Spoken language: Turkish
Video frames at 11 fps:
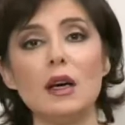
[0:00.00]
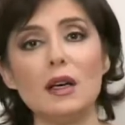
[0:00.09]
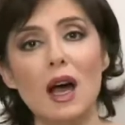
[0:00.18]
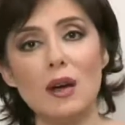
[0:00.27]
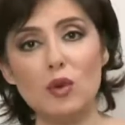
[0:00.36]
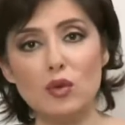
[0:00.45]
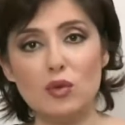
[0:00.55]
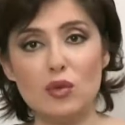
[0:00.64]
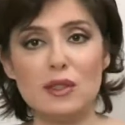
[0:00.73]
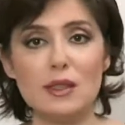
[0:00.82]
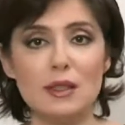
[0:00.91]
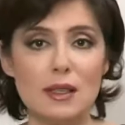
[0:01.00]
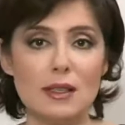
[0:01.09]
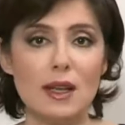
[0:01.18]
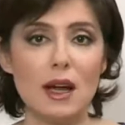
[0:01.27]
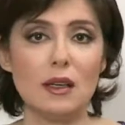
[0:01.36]
Karbondioksit
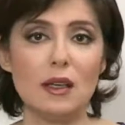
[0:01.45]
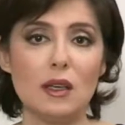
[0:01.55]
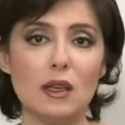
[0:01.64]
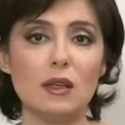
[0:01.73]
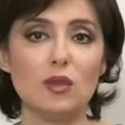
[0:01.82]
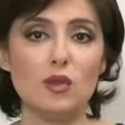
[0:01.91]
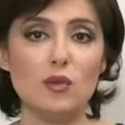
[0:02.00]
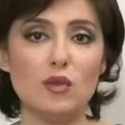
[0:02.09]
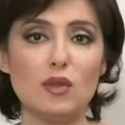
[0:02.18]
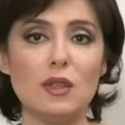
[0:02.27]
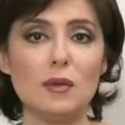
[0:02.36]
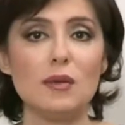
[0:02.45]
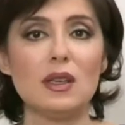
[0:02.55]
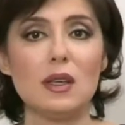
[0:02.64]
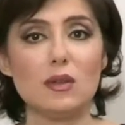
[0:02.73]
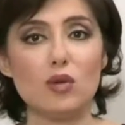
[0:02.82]
lazer e, günümüzde
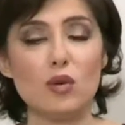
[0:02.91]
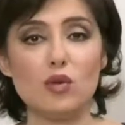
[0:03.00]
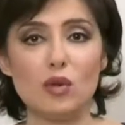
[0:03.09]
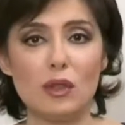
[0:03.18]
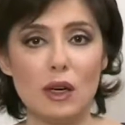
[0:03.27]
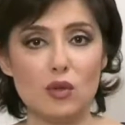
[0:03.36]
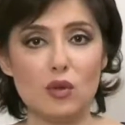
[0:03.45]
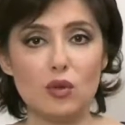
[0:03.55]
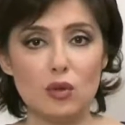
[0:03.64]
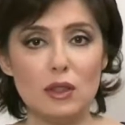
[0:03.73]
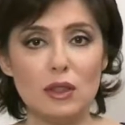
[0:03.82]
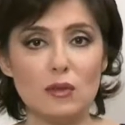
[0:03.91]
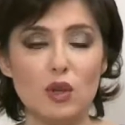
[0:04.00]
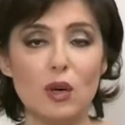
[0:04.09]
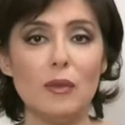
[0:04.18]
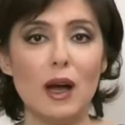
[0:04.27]
e, soyucu olarak çok
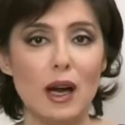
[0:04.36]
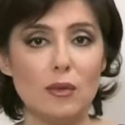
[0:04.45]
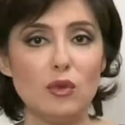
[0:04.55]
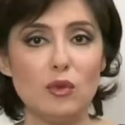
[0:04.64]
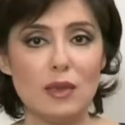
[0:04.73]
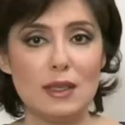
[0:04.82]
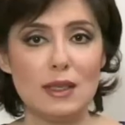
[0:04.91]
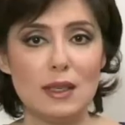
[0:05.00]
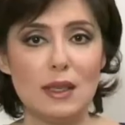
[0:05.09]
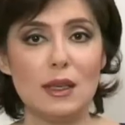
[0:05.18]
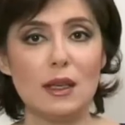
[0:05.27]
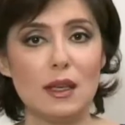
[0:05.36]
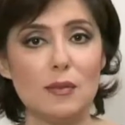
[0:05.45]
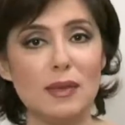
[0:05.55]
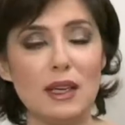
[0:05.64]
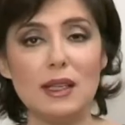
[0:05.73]
kullanılmıyor ama erbium lazeri
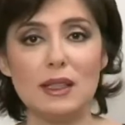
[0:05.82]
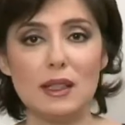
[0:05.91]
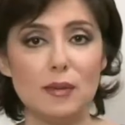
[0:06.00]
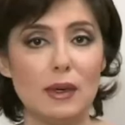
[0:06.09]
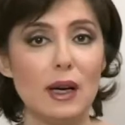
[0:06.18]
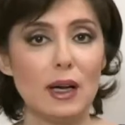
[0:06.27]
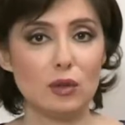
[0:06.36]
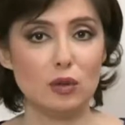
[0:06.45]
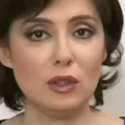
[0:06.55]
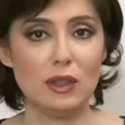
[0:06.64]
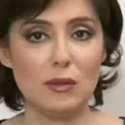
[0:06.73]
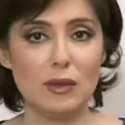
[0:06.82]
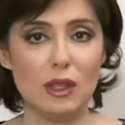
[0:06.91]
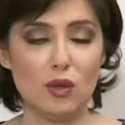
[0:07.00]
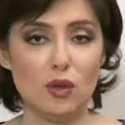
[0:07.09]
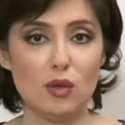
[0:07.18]
e, peeling yaparak
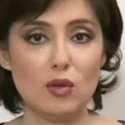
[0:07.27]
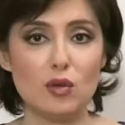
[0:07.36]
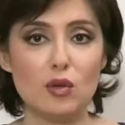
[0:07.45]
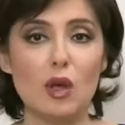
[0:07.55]
kullanabiliyoruz.